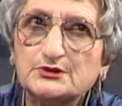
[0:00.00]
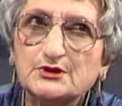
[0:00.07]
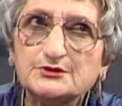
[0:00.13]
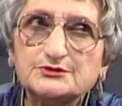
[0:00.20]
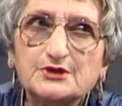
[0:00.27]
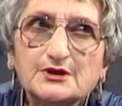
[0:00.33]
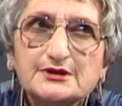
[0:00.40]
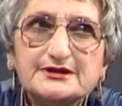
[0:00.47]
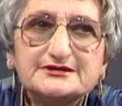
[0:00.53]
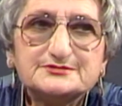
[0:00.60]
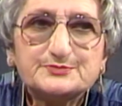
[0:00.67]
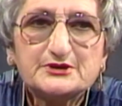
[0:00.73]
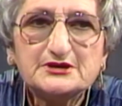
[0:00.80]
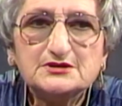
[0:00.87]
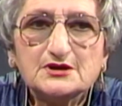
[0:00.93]
dans
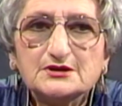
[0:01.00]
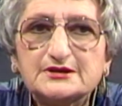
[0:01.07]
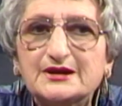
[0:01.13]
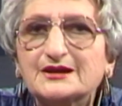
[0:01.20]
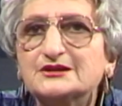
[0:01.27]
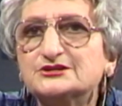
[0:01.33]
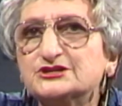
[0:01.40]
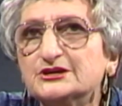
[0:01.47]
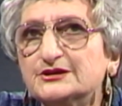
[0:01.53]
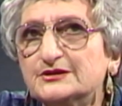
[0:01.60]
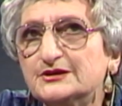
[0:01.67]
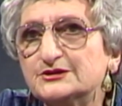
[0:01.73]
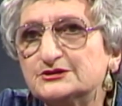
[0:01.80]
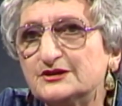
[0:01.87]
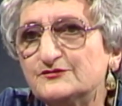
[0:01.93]
l'esprit dans lequel
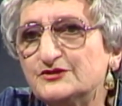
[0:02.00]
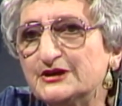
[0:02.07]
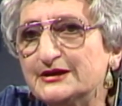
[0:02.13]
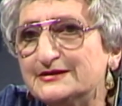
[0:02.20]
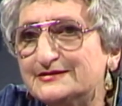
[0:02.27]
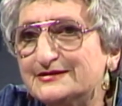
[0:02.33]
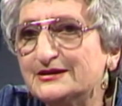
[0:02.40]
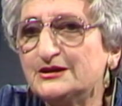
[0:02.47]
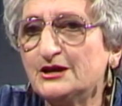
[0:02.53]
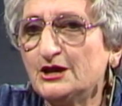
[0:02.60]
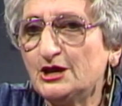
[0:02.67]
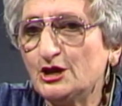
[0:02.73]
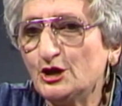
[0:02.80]
j'avais été